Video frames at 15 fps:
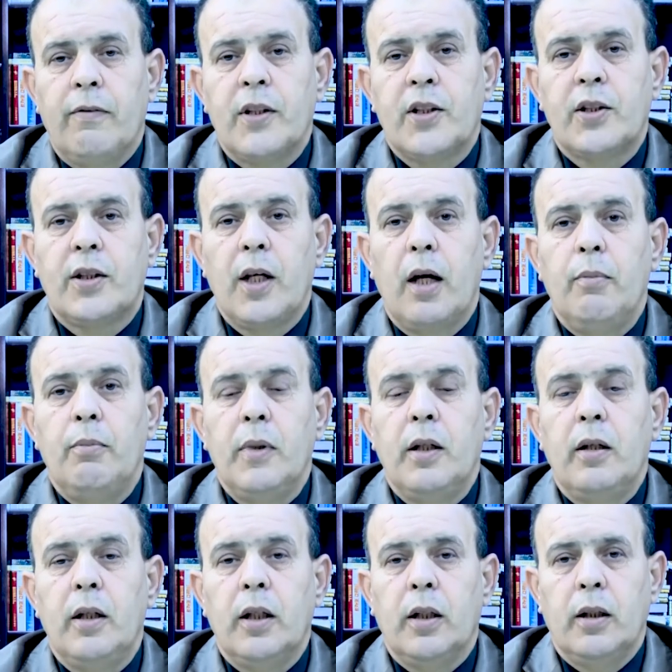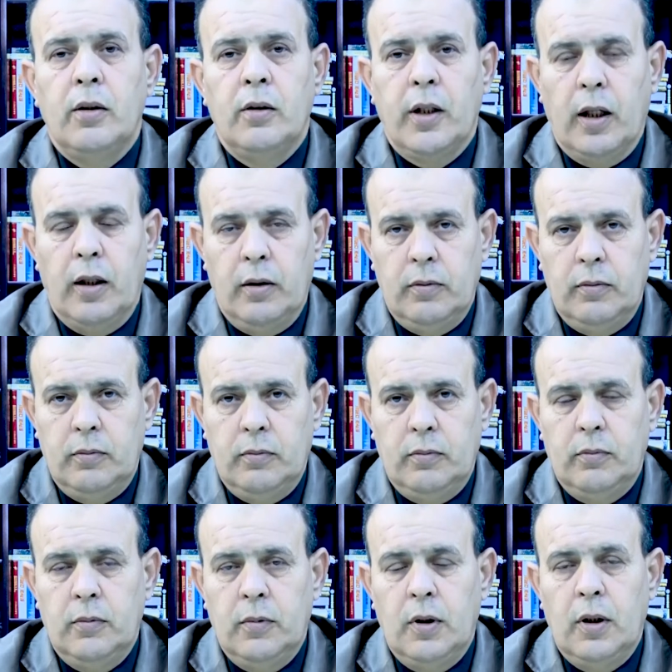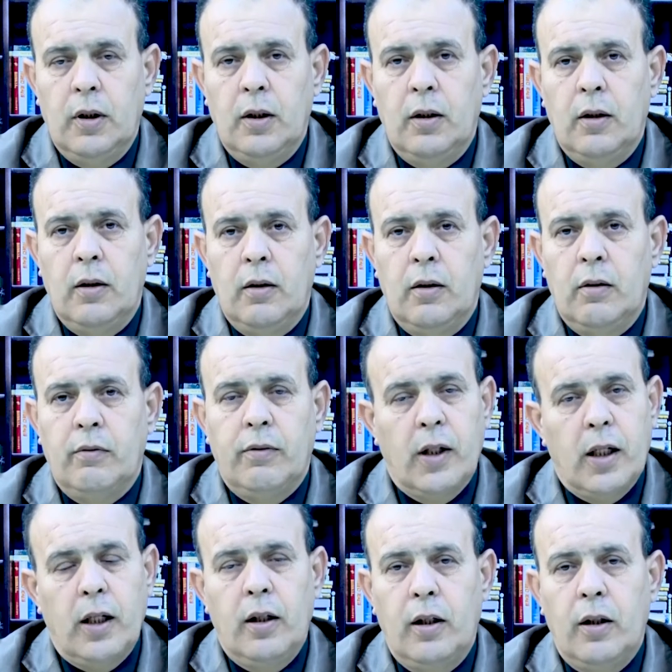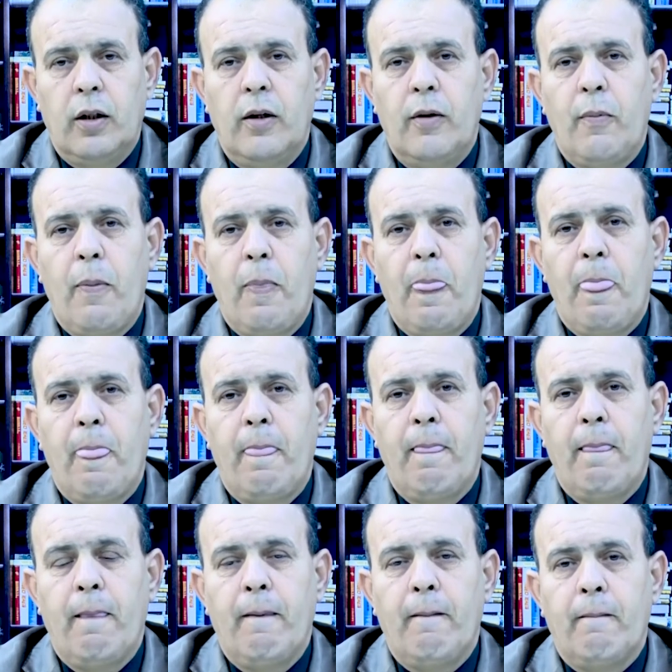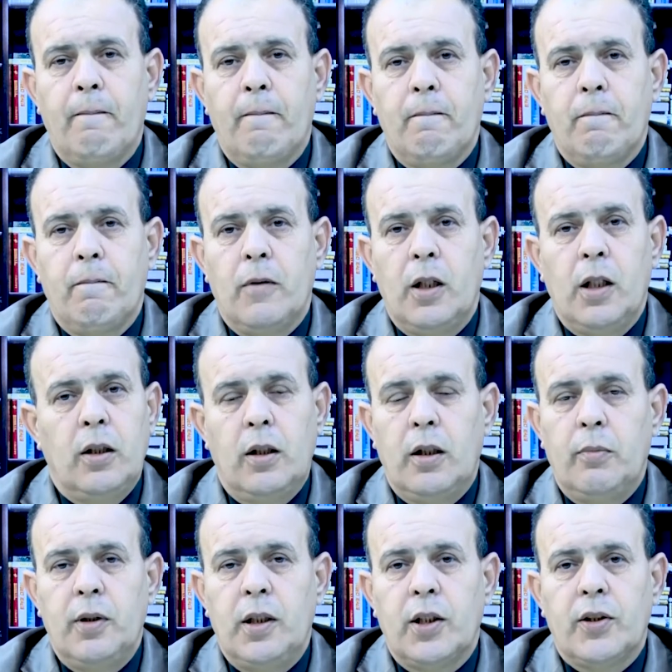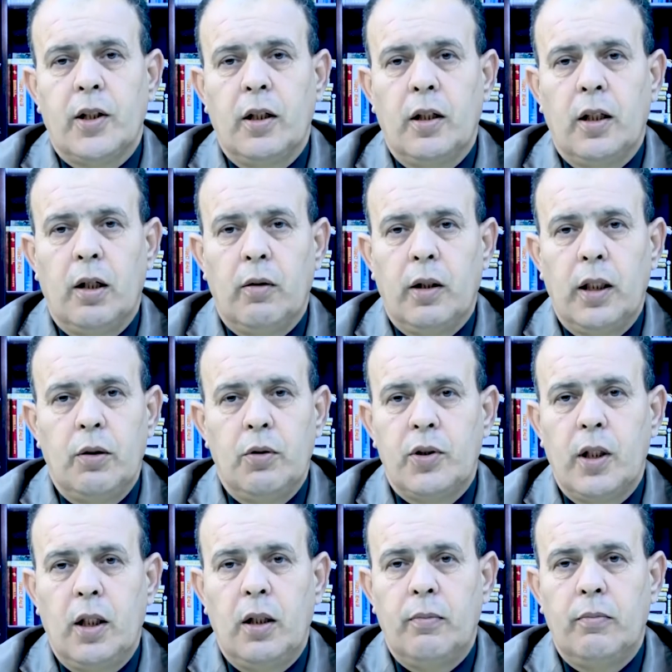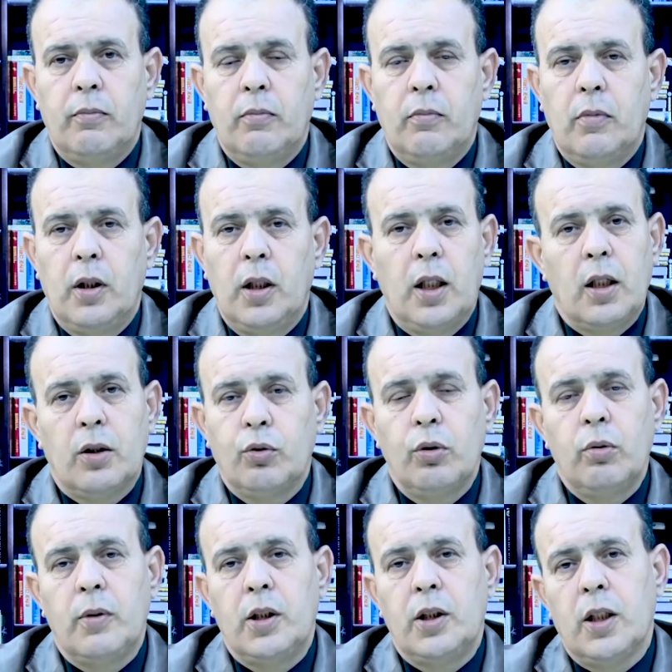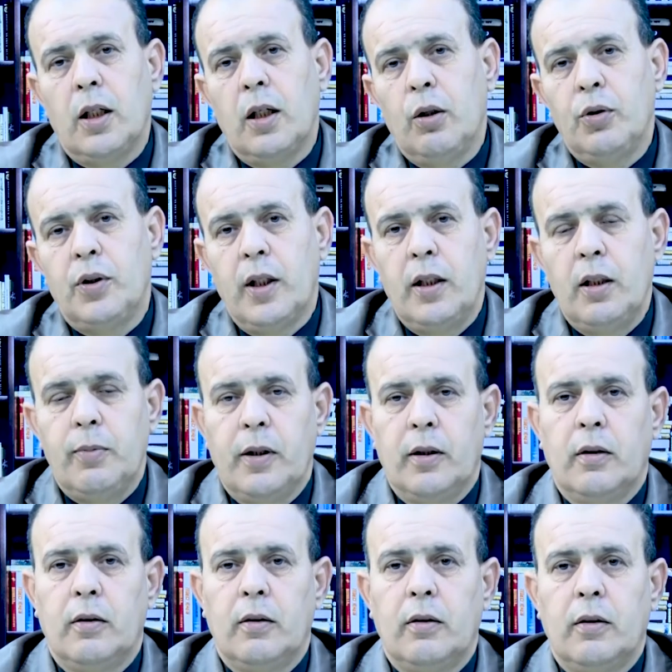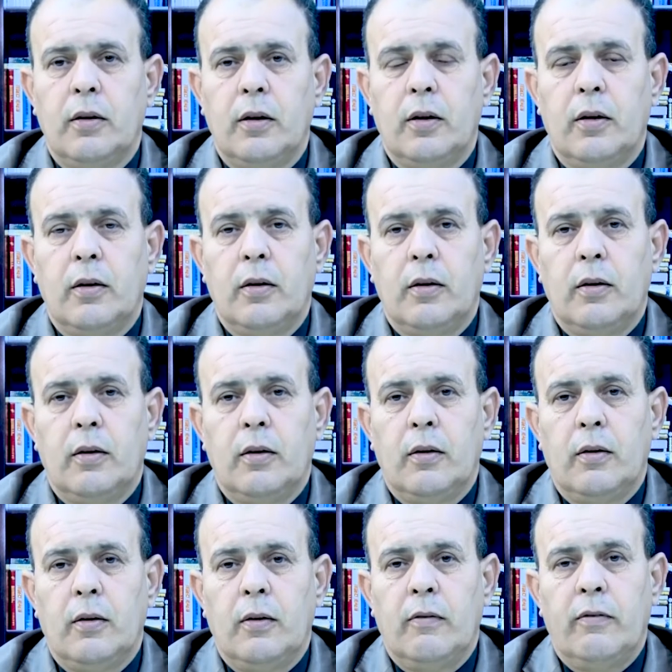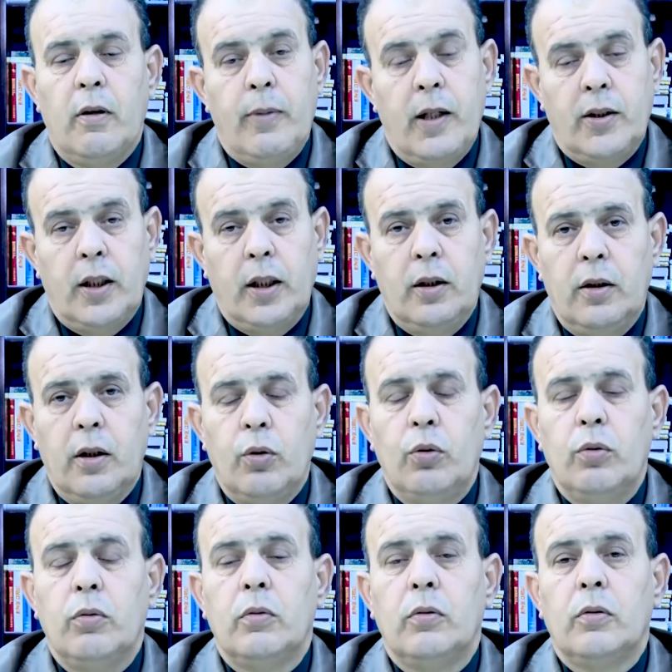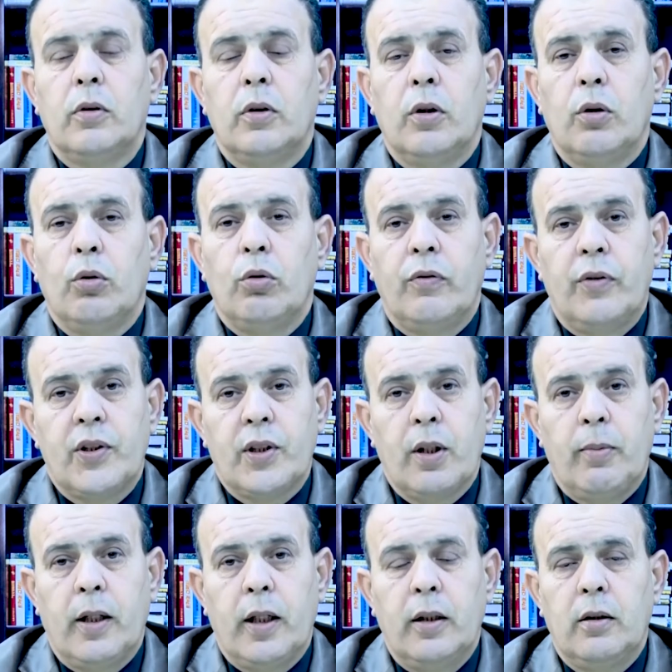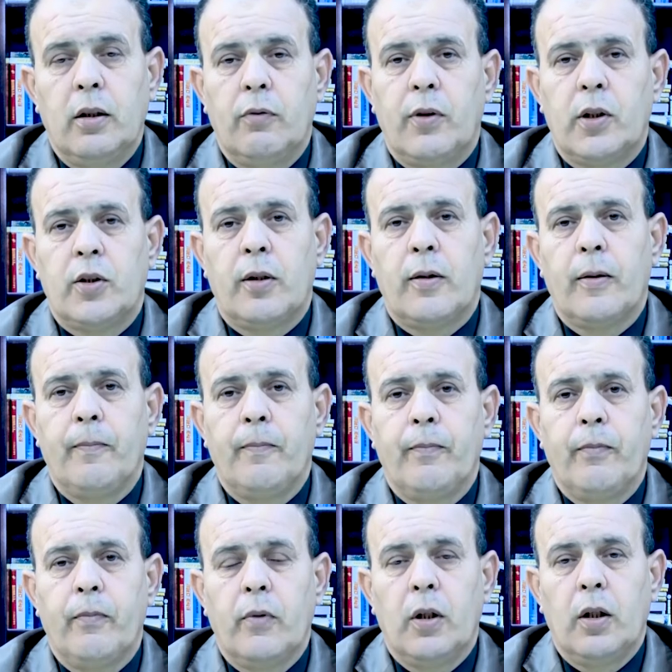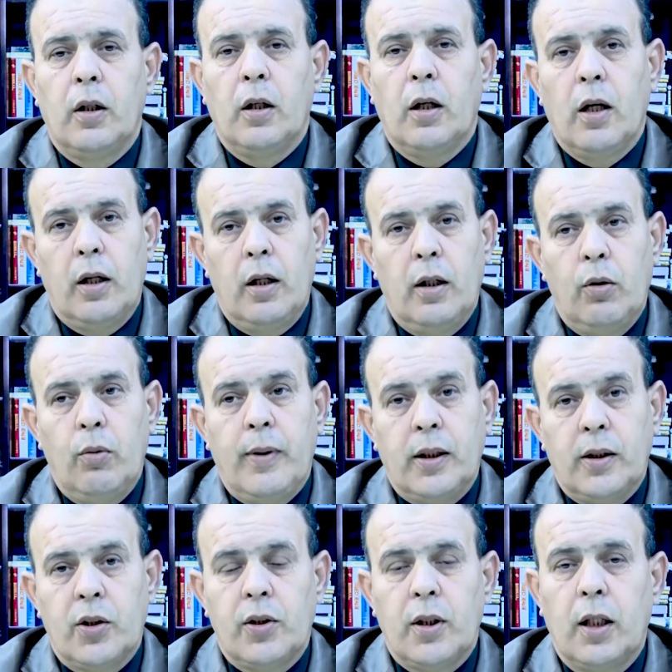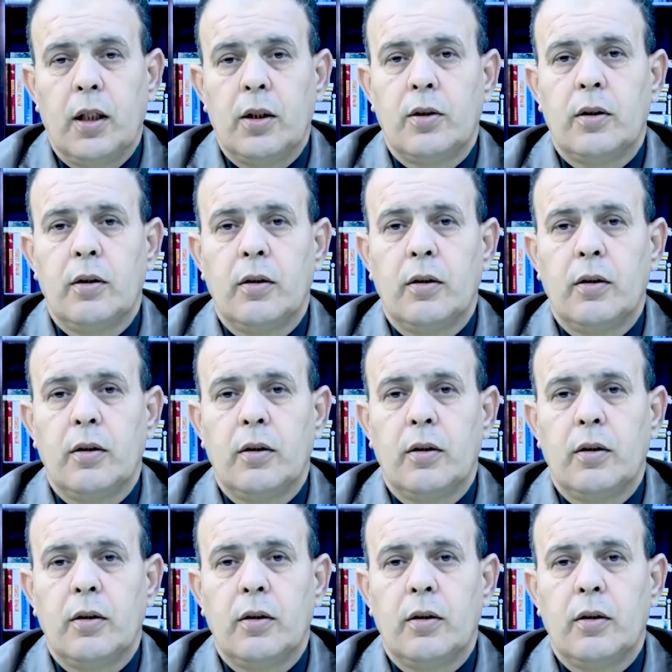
فاستأمن لي عنده فقال له إن النبي صلى الله عليه وسلم لا يقتل من جاءه تائبا فبات عنده وفي الصباح عند الفجر قال له بعد الصلاة